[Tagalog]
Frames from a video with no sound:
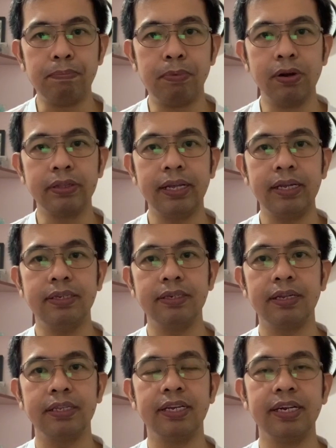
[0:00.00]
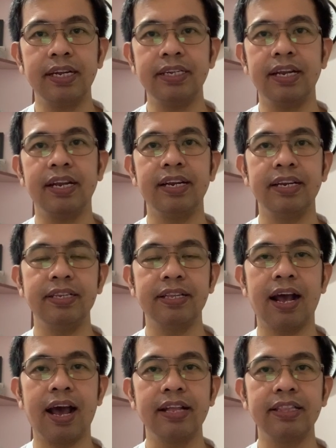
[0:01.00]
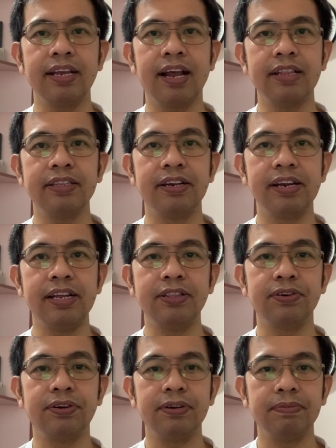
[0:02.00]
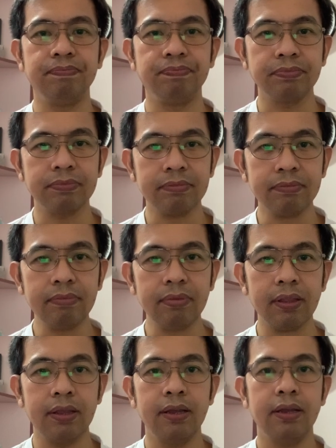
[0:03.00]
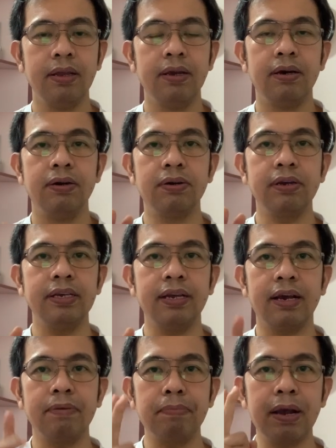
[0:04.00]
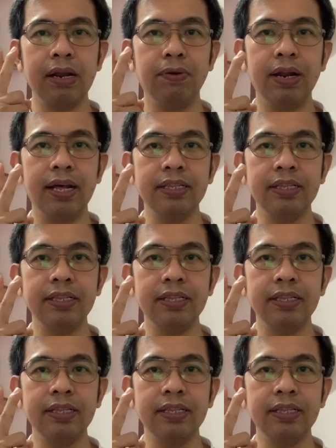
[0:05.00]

ang voltage na generate ng ating alternator. Okay, ang pangalawa